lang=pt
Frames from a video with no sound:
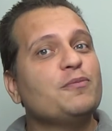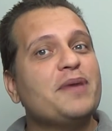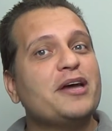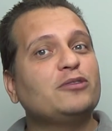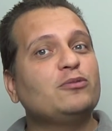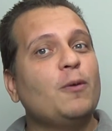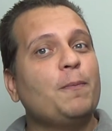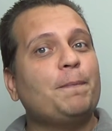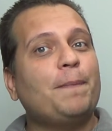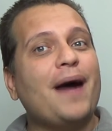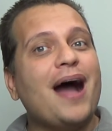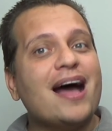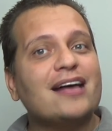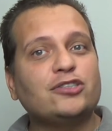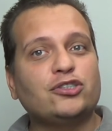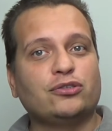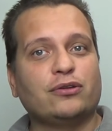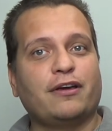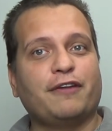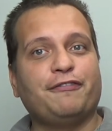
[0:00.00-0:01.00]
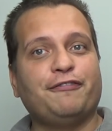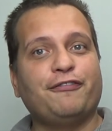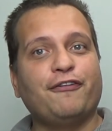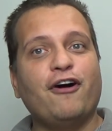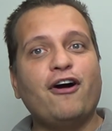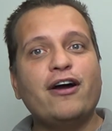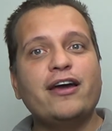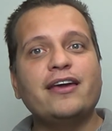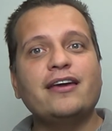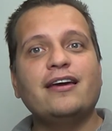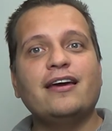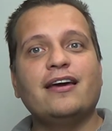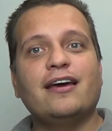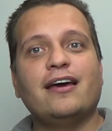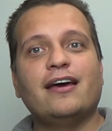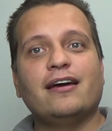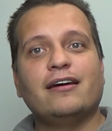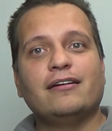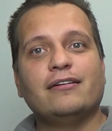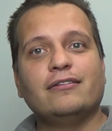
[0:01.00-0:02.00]
no mesmo passo que foi
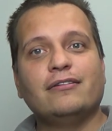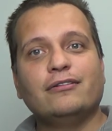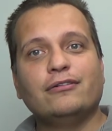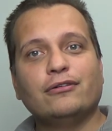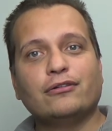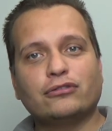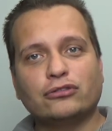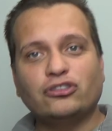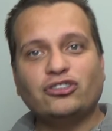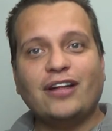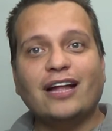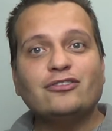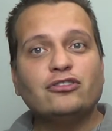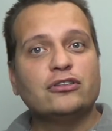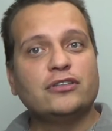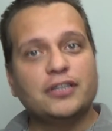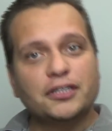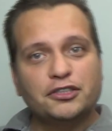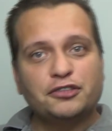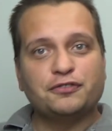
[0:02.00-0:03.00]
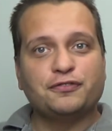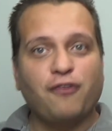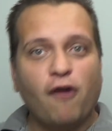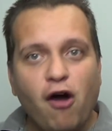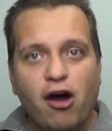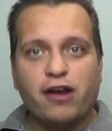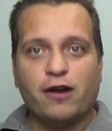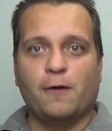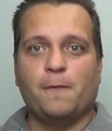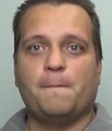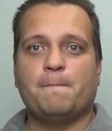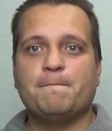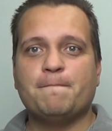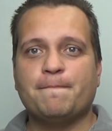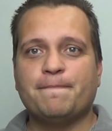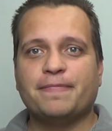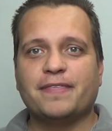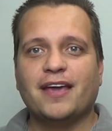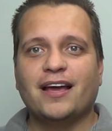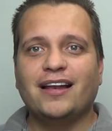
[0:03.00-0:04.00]
o que os Estados Unidos foram.
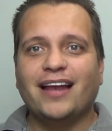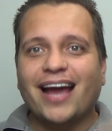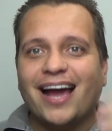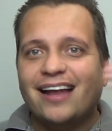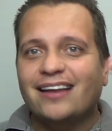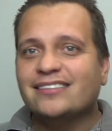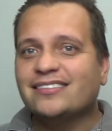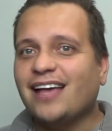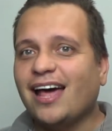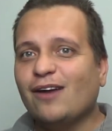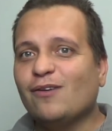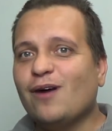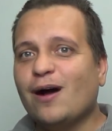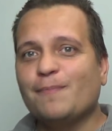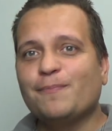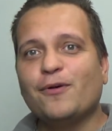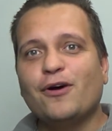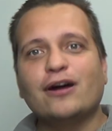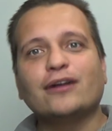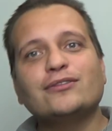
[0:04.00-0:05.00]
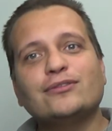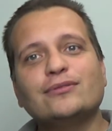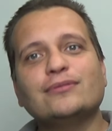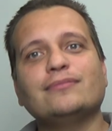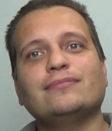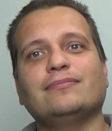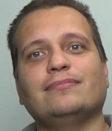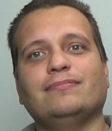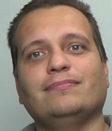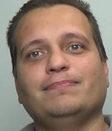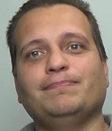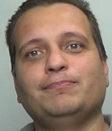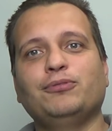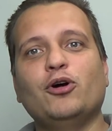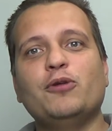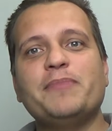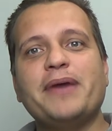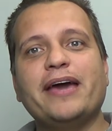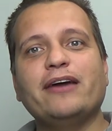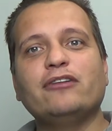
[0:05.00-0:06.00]
Legalizaram o aborto
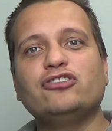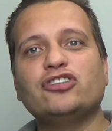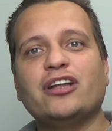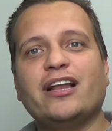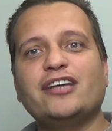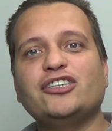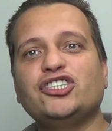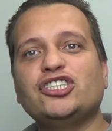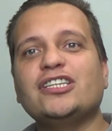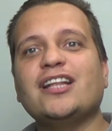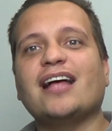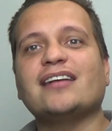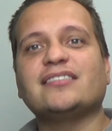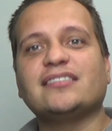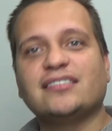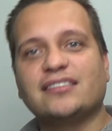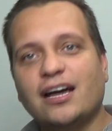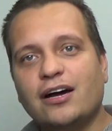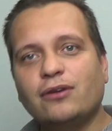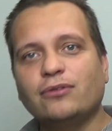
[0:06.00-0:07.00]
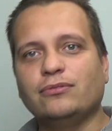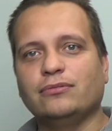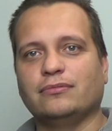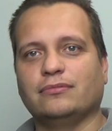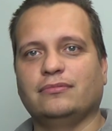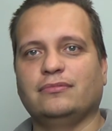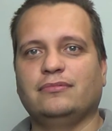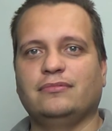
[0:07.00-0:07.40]
por meio de legislação